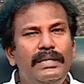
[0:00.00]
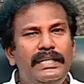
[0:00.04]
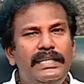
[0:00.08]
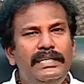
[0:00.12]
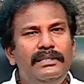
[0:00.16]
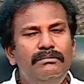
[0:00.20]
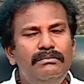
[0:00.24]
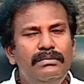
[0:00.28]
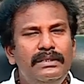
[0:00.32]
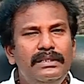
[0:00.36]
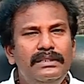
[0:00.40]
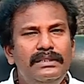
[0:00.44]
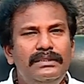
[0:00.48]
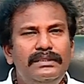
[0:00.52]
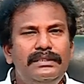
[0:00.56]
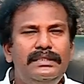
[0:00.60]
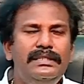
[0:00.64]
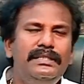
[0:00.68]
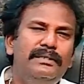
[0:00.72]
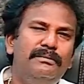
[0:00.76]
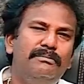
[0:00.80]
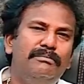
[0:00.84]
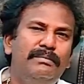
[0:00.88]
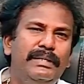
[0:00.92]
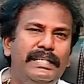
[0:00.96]
பயன்படுத்தி
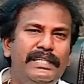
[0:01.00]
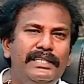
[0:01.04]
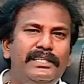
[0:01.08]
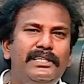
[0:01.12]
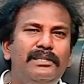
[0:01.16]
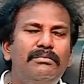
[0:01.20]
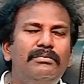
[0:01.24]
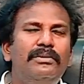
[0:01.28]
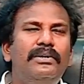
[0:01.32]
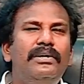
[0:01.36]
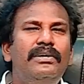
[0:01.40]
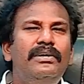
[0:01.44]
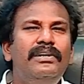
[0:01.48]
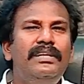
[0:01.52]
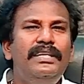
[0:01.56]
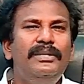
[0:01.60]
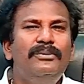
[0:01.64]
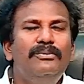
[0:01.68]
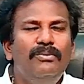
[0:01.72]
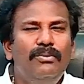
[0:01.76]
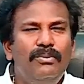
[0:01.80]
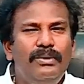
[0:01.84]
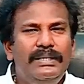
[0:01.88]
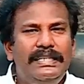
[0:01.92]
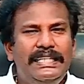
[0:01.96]
படிக்கிற மாதிரி
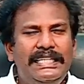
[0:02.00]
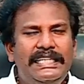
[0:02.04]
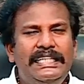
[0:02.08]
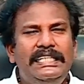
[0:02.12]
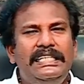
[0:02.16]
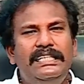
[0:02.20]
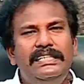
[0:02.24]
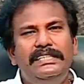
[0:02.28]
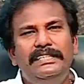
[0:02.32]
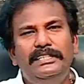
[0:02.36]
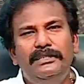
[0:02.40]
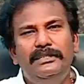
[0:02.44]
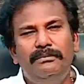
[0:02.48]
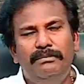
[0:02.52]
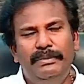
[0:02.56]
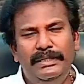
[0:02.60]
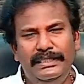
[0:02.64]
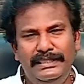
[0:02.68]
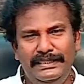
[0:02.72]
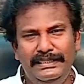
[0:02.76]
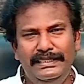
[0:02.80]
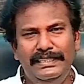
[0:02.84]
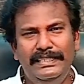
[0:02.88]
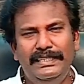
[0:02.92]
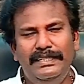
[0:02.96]
ஒரு டெக்னிக்கில் நீங்கள்
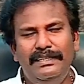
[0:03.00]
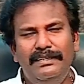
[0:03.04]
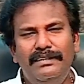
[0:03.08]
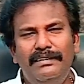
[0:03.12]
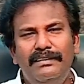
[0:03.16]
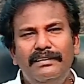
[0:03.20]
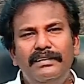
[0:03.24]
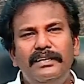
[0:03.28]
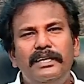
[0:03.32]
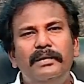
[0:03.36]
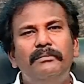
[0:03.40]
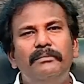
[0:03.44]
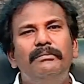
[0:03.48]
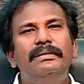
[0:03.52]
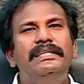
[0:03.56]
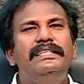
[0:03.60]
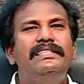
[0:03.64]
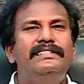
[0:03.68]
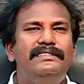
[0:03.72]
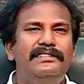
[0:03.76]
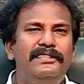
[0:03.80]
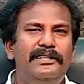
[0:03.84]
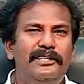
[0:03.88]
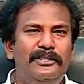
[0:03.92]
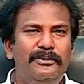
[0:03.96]
படிச்சிட்டிங்கன்னா ரொம்ப
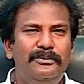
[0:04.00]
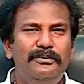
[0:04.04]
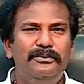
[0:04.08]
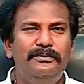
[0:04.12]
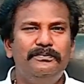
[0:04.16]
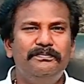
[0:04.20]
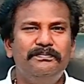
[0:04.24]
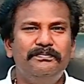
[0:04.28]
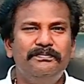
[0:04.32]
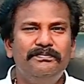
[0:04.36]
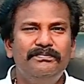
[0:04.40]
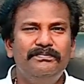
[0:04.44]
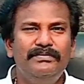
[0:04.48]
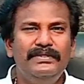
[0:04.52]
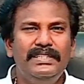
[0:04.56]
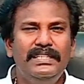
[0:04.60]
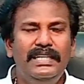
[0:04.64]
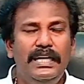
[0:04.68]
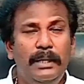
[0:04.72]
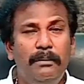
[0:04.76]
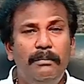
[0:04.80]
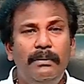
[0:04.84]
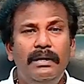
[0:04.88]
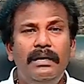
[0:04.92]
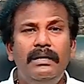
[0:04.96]
ஈஸியாக இருக்கும்
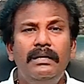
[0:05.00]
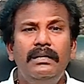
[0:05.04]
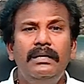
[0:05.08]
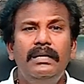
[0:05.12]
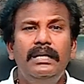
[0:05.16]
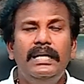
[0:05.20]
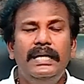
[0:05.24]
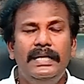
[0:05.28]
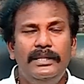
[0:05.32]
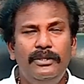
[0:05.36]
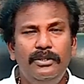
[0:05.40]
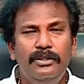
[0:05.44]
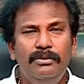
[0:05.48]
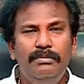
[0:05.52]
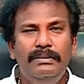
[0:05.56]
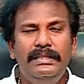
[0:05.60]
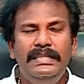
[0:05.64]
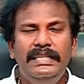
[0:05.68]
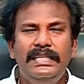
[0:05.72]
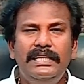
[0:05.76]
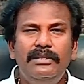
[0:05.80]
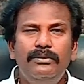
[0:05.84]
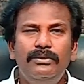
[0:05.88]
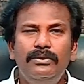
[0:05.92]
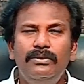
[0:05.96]
ஆமாம் அதாவது
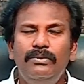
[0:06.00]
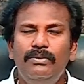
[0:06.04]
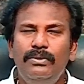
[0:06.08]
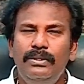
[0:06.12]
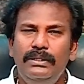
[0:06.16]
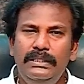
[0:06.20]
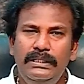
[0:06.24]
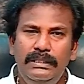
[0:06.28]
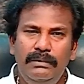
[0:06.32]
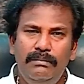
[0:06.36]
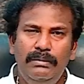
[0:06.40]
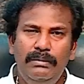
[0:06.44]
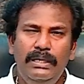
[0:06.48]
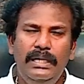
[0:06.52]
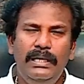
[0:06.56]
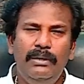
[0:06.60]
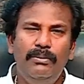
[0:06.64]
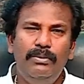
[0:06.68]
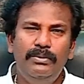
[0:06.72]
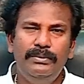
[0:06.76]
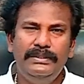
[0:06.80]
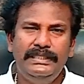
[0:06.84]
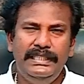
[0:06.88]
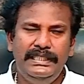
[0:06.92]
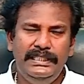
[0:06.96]
பார்த்திங்கன்னா வந்து ஒரு
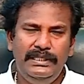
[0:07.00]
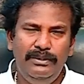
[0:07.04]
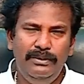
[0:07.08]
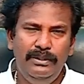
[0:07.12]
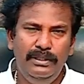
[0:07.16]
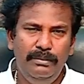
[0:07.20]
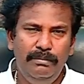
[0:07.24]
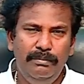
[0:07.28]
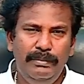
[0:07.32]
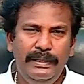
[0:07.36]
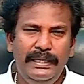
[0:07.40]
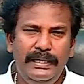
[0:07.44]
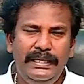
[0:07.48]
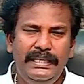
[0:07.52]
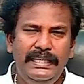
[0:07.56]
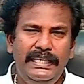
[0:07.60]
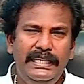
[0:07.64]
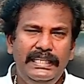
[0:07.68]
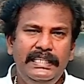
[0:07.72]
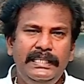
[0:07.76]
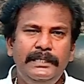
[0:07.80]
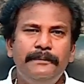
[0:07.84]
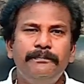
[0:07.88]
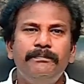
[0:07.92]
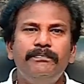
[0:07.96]
ஒரு விஷயத்தை வந்து
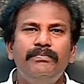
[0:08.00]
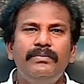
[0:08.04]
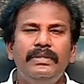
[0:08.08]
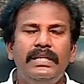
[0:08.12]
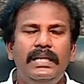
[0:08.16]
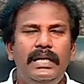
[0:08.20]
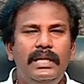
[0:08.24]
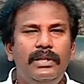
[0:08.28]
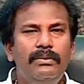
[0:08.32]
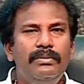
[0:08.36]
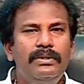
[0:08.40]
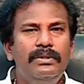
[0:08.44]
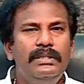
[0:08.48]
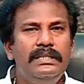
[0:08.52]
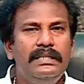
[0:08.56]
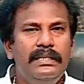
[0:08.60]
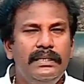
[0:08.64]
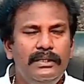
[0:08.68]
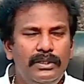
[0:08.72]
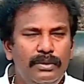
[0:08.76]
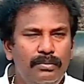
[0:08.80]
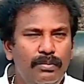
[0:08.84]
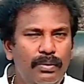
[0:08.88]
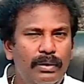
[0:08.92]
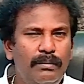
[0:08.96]
பார்க்குறீங்க அது வந்து
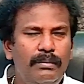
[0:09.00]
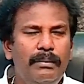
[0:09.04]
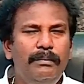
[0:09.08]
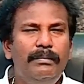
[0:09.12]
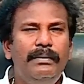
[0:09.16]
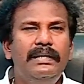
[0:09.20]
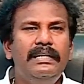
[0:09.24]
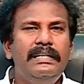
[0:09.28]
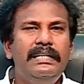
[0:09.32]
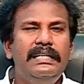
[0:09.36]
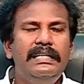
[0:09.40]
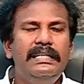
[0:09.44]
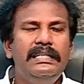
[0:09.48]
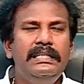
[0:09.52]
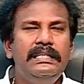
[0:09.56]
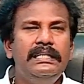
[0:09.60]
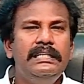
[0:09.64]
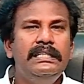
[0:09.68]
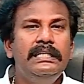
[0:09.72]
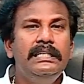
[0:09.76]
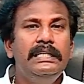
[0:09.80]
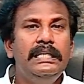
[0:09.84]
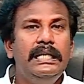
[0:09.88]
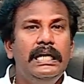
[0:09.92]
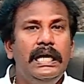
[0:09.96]
கண்ணு மூலமாக பார்க்குறீங்க
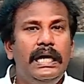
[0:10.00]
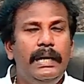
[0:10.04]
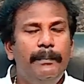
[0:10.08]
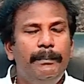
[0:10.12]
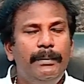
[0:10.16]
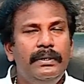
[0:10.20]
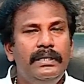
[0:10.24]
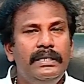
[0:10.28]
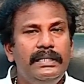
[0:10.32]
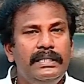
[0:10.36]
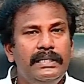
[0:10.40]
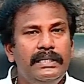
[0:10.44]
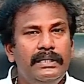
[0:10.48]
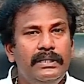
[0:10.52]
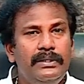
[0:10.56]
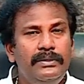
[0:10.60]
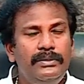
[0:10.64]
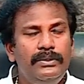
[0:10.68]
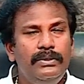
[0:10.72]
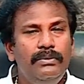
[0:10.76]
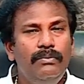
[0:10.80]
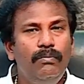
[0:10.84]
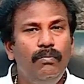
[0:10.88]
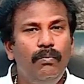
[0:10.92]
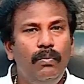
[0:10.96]
அப்போ நீங்கள்
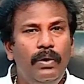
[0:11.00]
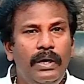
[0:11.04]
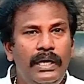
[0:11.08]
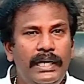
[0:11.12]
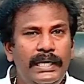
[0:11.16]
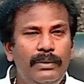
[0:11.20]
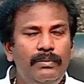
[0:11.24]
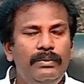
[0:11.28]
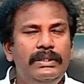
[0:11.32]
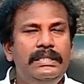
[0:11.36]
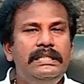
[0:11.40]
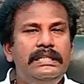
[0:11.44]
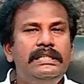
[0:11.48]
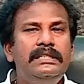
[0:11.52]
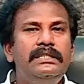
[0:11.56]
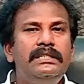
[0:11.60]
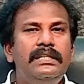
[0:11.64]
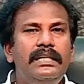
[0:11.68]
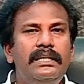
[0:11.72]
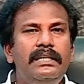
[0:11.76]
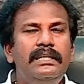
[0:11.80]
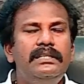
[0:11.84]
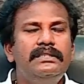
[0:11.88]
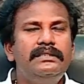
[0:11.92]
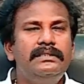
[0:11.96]
வந்து வாய் விட்டு
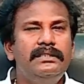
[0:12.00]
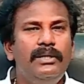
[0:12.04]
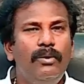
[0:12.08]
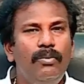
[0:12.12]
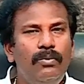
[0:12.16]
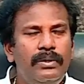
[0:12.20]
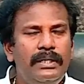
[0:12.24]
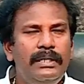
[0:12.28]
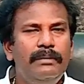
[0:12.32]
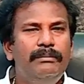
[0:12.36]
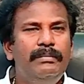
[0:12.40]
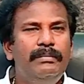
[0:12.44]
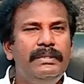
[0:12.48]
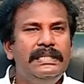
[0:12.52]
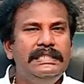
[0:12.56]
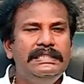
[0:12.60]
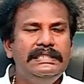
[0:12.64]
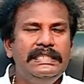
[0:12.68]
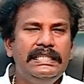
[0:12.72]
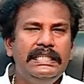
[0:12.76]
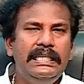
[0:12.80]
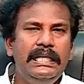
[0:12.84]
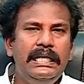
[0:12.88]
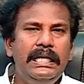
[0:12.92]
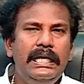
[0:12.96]
நல்லா சவுண்டாக
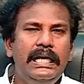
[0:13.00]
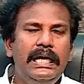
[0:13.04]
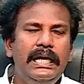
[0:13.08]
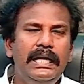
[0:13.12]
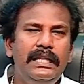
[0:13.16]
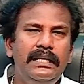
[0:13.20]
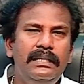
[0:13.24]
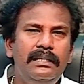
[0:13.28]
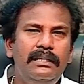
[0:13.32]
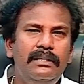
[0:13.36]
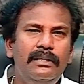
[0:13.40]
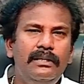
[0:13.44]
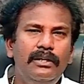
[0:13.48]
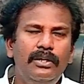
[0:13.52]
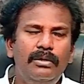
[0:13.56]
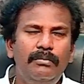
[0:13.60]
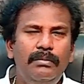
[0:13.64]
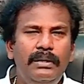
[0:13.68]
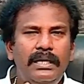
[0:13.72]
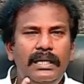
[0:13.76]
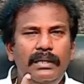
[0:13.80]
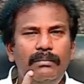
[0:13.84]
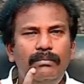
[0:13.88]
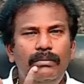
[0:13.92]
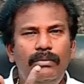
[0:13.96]
படித்தீங்கன்னா அது என்ன
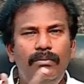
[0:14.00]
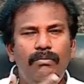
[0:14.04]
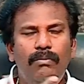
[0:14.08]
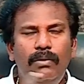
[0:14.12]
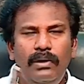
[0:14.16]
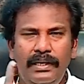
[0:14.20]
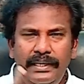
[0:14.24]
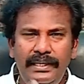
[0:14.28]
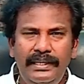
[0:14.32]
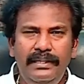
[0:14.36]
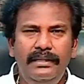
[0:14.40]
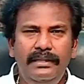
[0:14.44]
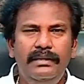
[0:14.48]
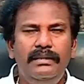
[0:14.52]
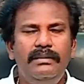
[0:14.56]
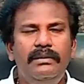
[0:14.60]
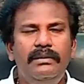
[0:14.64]
ஆகும்னா நம்ம வாய்